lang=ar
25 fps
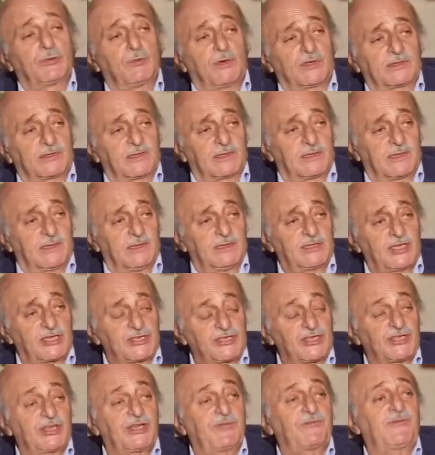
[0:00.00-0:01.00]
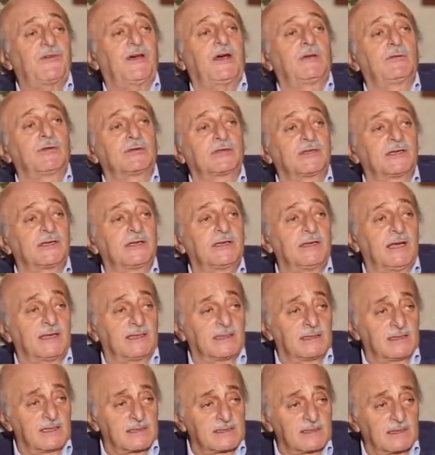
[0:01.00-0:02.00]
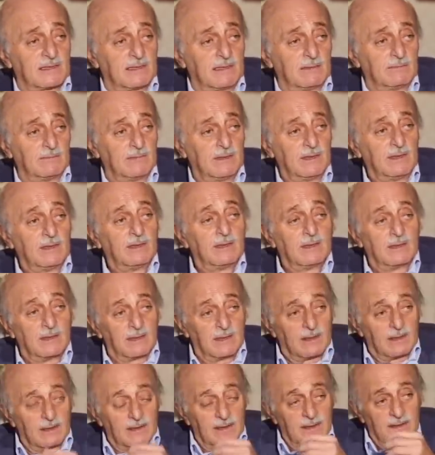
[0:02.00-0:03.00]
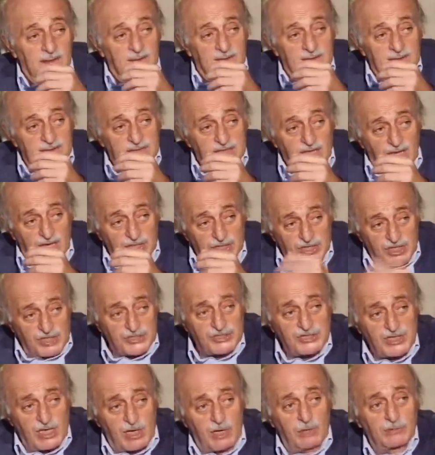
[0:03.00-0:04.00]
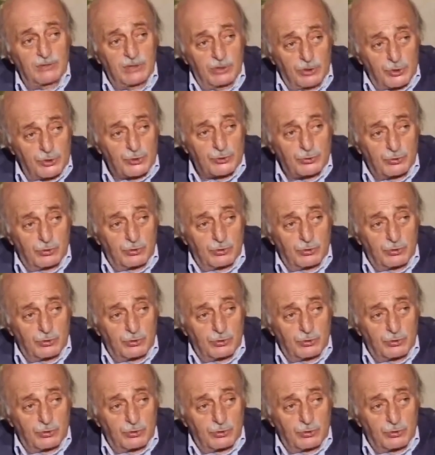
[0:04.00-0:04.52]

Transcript: الجيش الوطني، جيش الدفاع الوطني يعني النظام شجعهم